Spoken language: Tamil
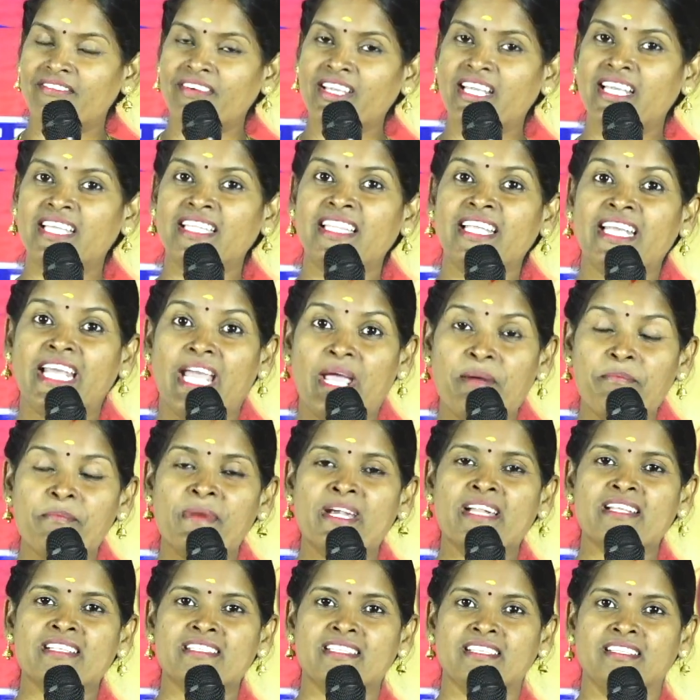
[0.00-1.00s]
தவிக்குது ஏன்
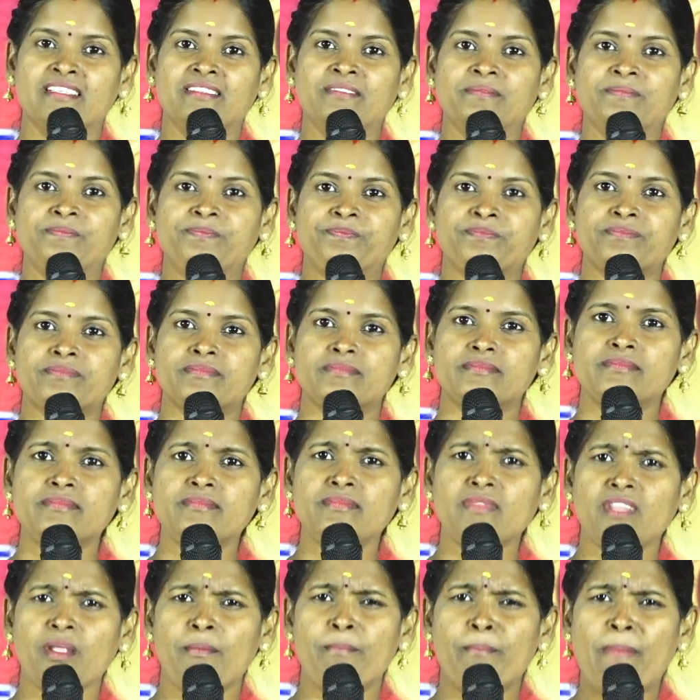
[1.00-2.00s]
மனசு
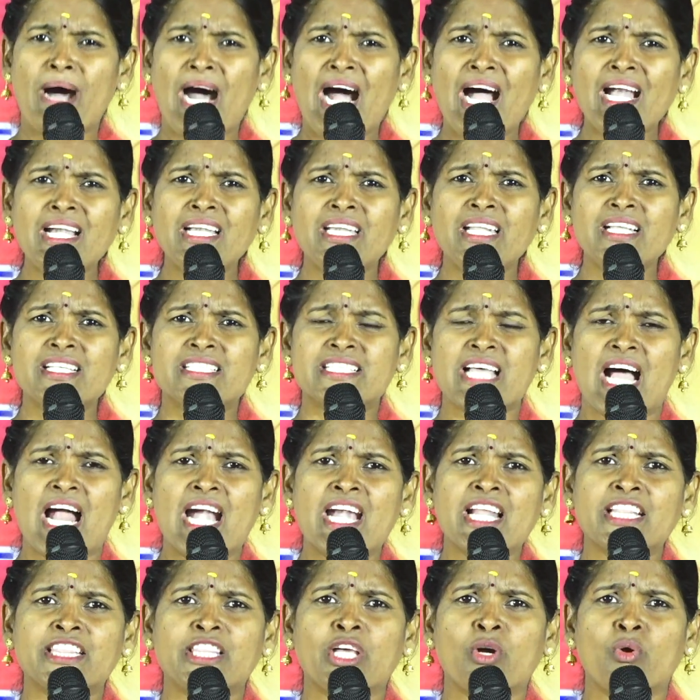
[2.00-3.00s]
மாட்டு
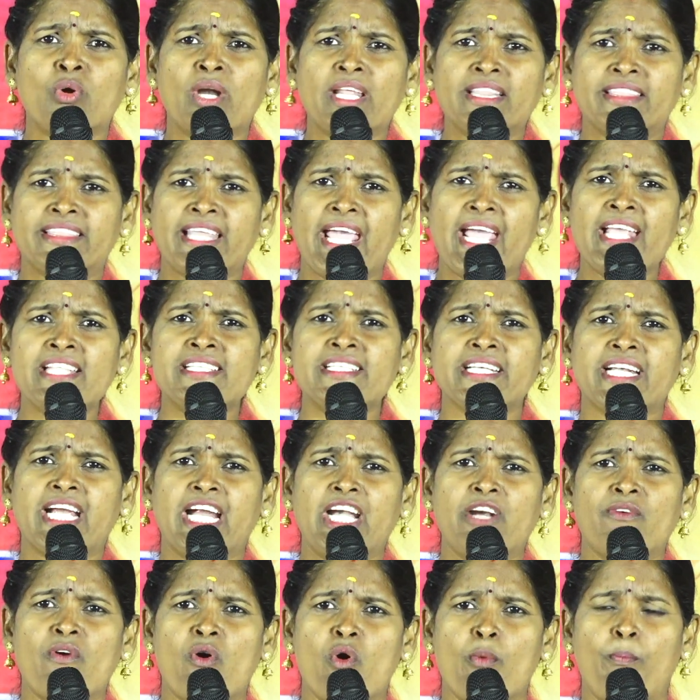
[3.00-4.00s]
சாணத்தை கூட தேய்ச்சி
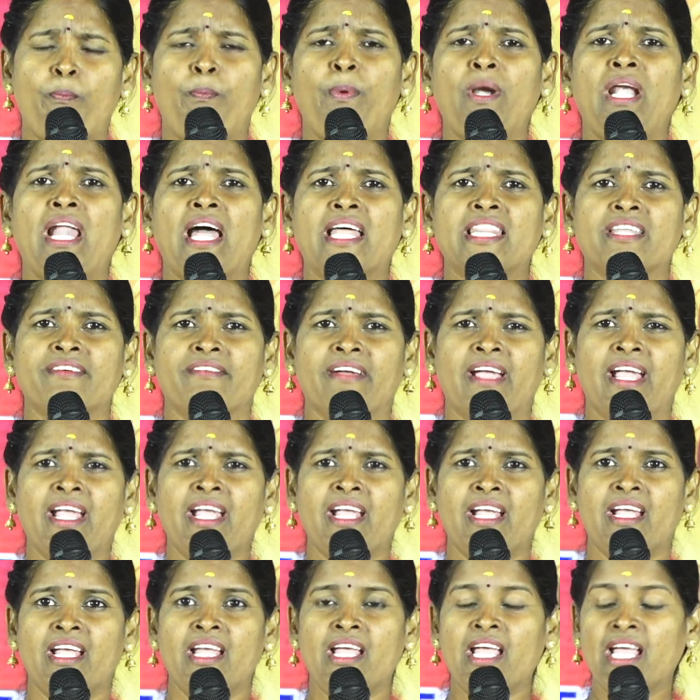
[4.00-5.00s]
கழுவ ஒப்பில்லாதவன்
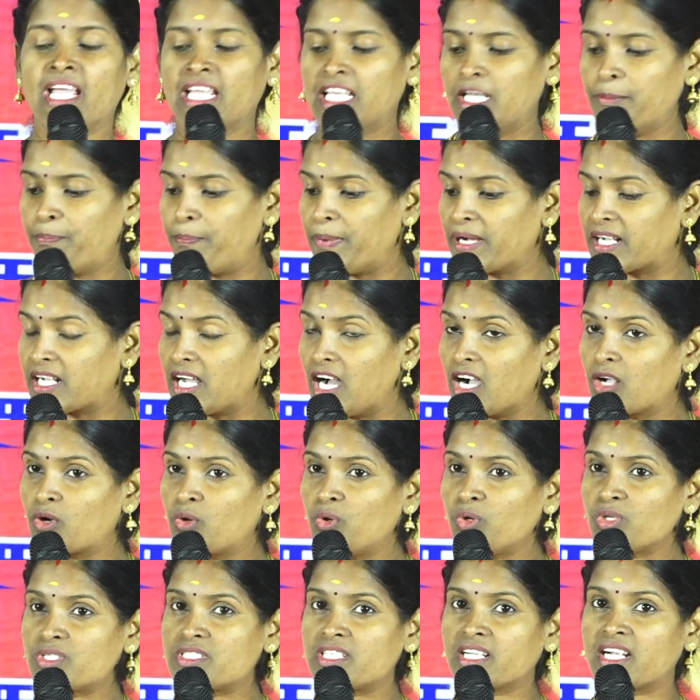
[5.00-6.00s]
இப்போ
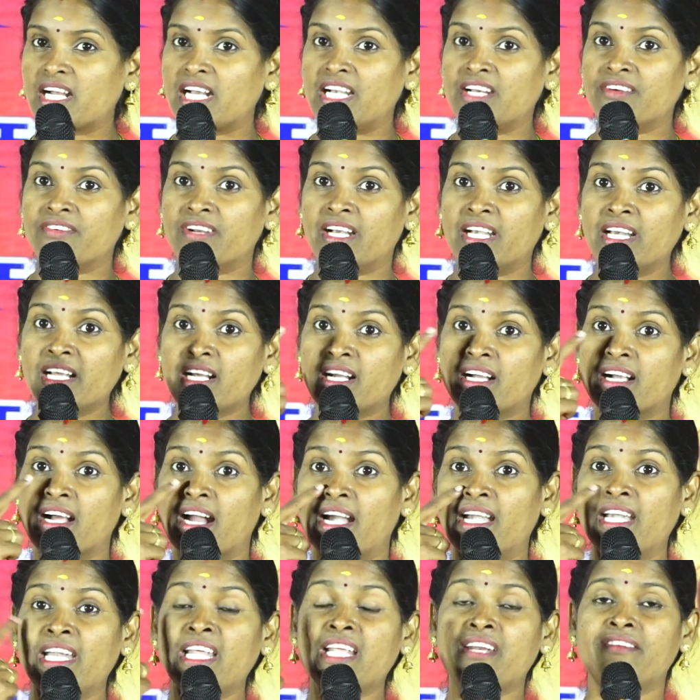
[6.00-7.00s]
கக்கூசு கழுவுறேன்னு
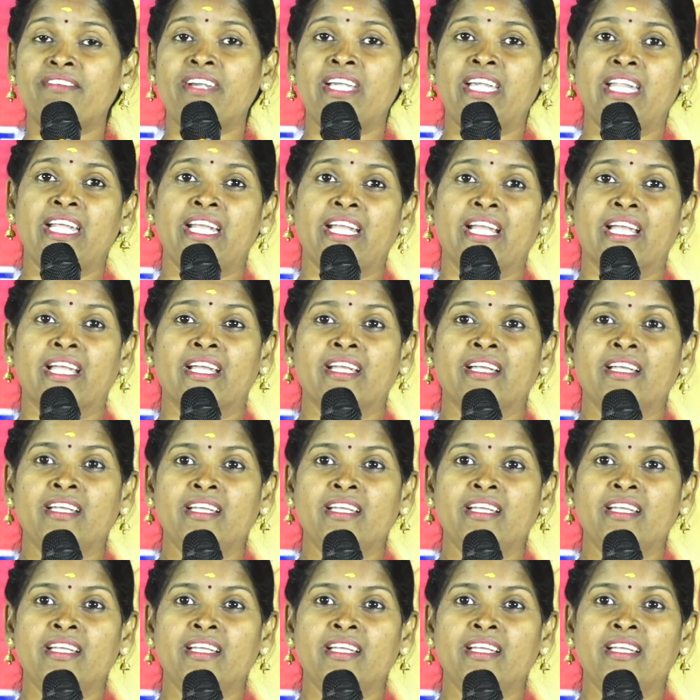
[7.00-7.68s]
கண்ணீர் விட்டீங்க